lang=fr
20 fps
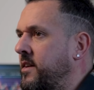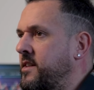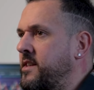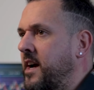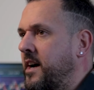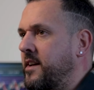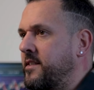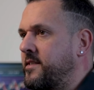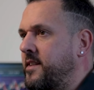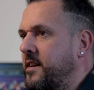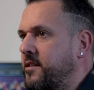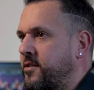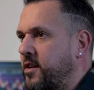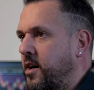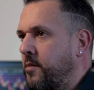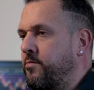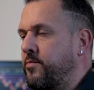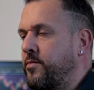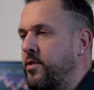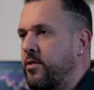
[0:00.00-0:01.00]
on va dire, un
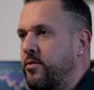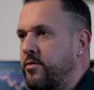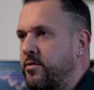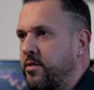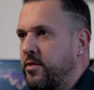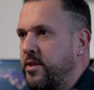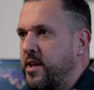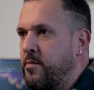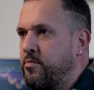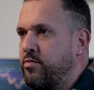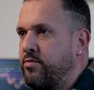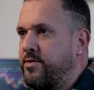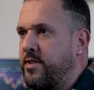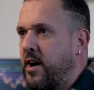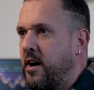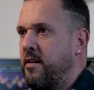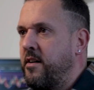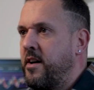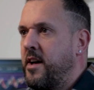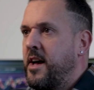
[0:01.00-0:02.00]
setup de, de
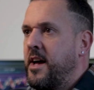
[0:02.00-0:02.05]
débutant,